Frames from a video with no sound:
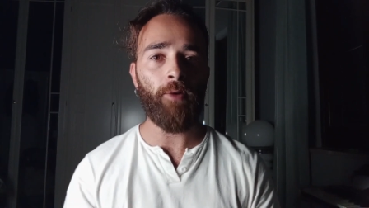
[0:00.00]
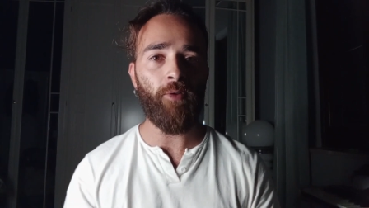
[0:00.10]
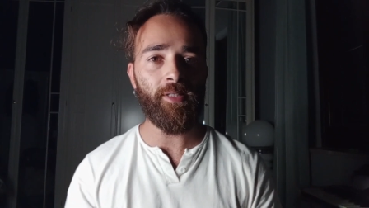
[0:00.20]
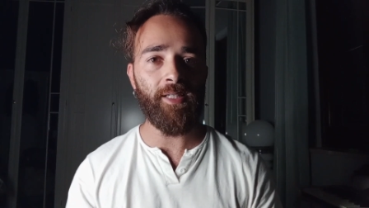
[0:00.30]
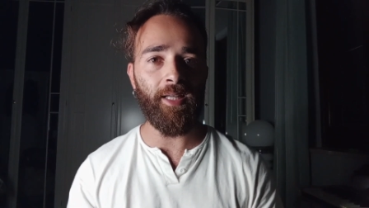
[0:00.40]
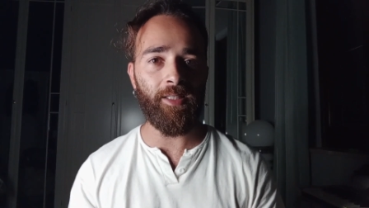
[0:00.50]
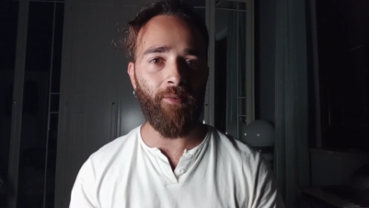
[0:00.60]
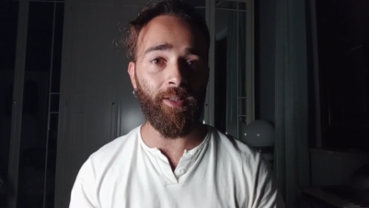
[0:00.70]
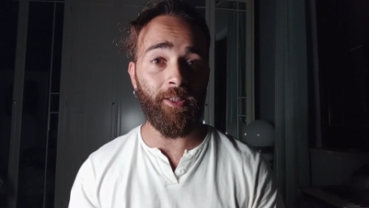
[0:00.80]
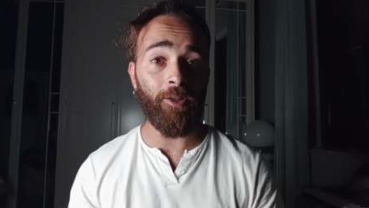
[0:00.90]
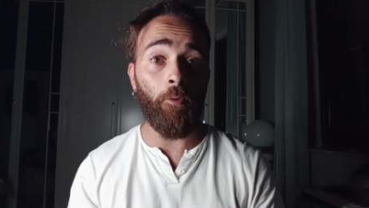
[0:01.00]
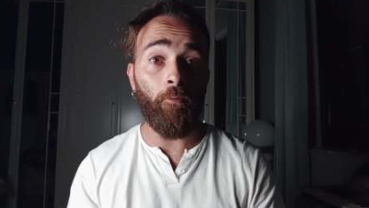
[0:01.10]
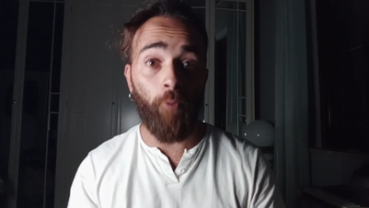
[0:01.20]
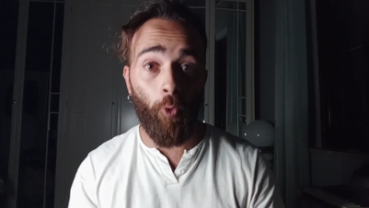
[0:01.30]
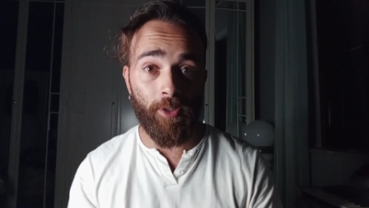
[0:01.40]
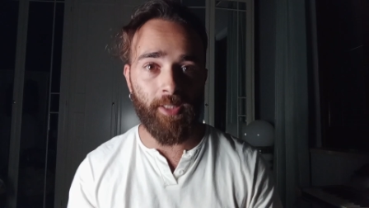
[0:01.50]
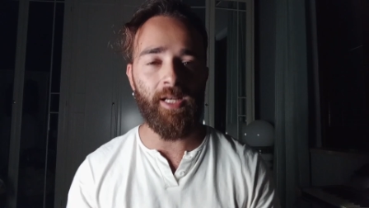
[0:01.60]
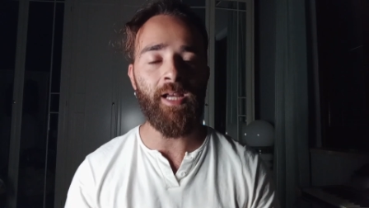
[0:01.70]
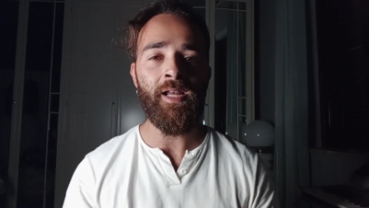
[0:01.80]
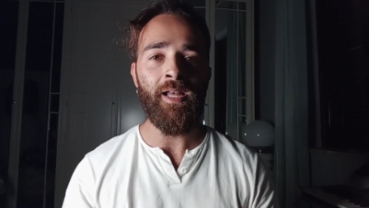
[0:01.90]
per far sì che diventino
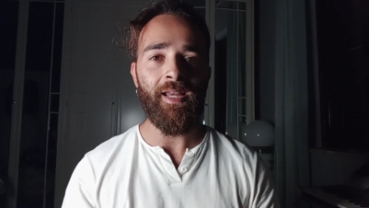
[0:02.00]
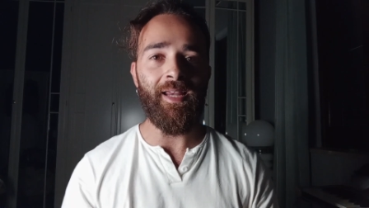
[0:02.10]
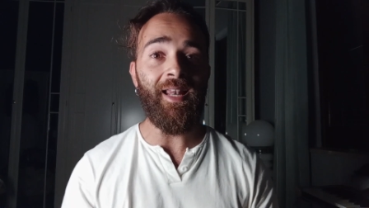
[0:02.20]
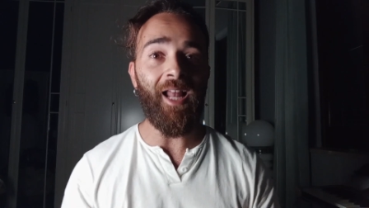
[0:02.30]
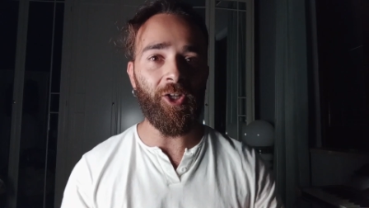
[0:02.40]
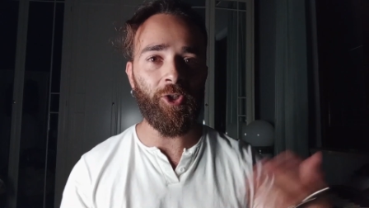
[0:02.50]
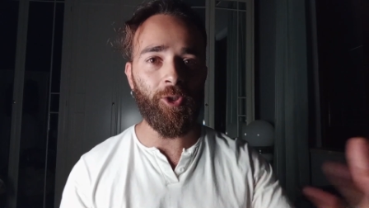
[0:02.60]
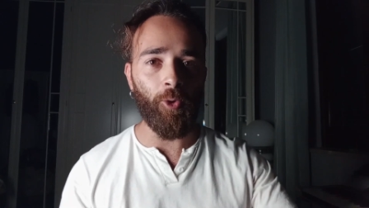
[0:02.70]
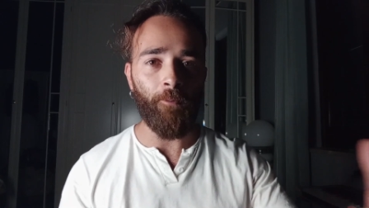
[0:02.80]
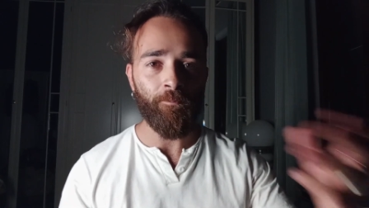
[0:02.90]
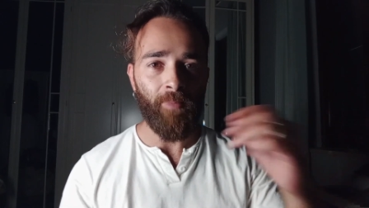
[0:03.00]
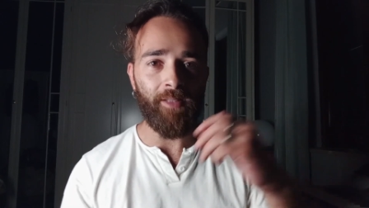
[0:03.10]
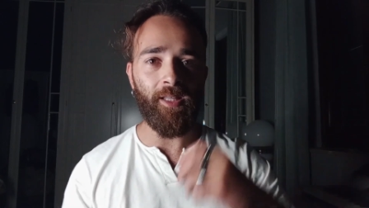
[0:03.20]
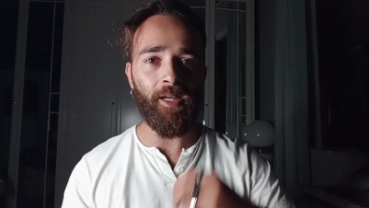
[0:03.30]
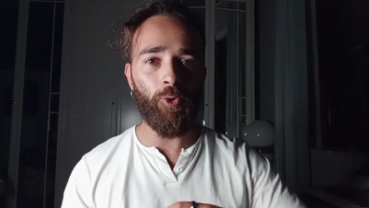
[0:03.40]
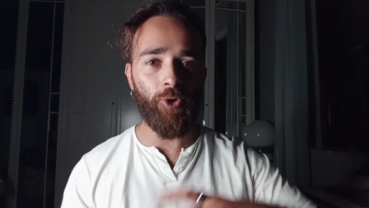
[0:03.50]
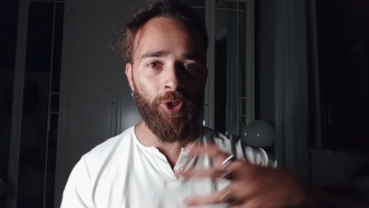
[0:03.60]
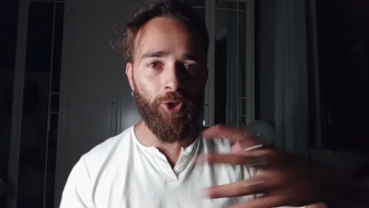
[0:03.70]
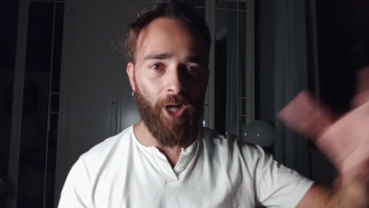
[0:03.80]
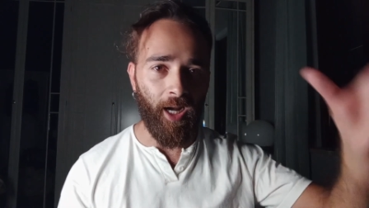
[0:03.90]
forse il lascito di
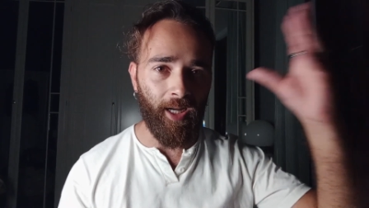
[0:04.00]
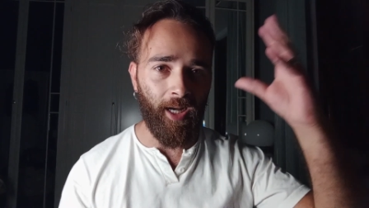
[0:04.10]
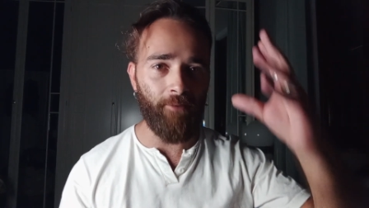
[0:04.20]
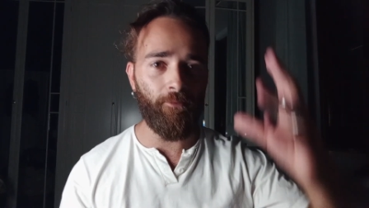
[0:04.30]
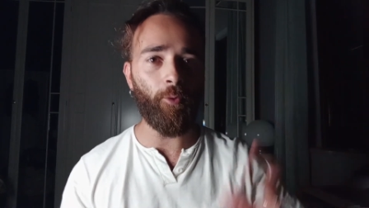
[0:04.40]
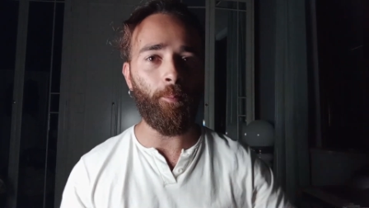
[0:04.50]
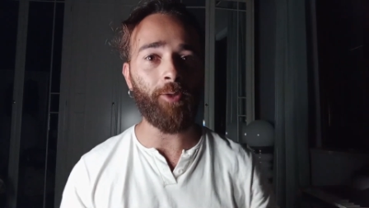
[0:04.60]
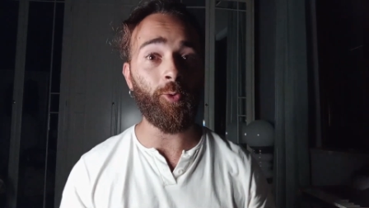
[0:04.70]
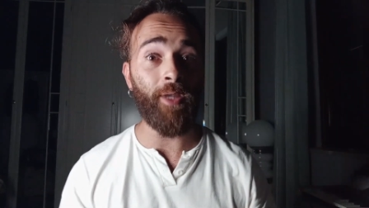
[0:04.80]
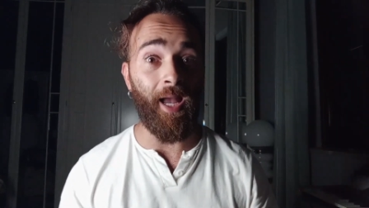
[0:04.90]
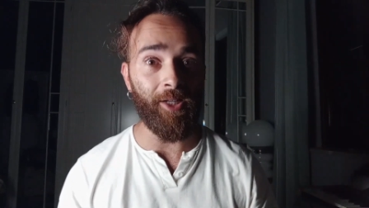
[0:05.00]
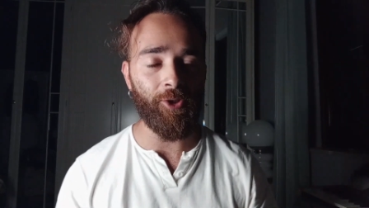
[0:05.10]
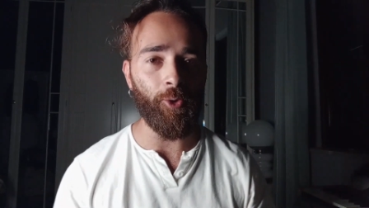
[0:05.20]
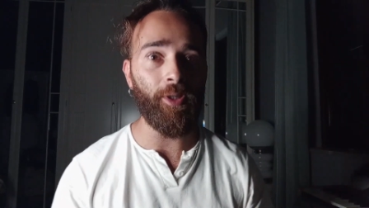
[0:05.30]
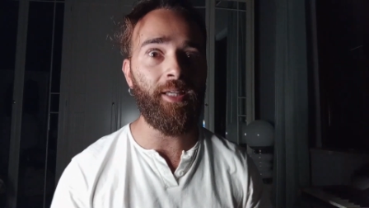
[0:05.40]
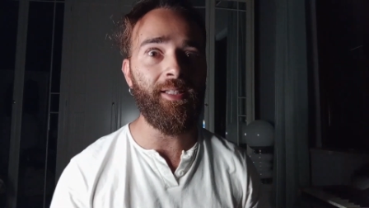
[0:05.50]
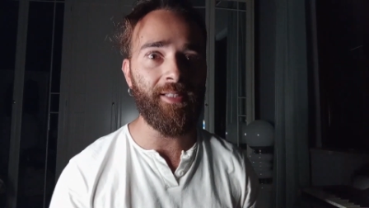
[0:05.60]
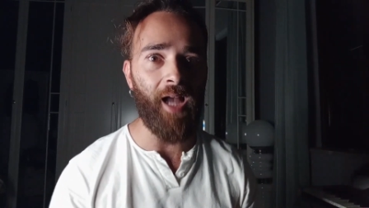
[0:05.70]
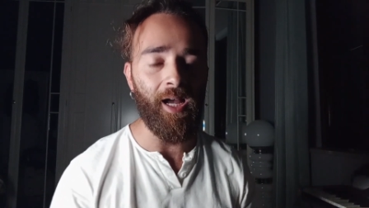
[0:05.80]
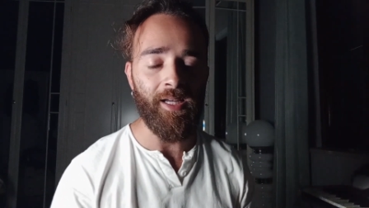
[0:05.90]
Ryujin Giacca in formato ghiaccio,
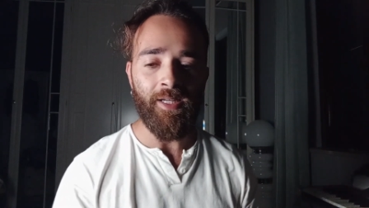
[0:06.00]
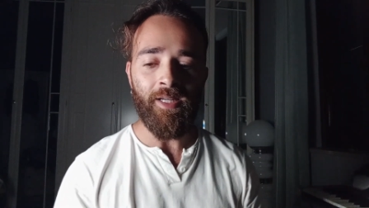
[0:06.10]
chissà.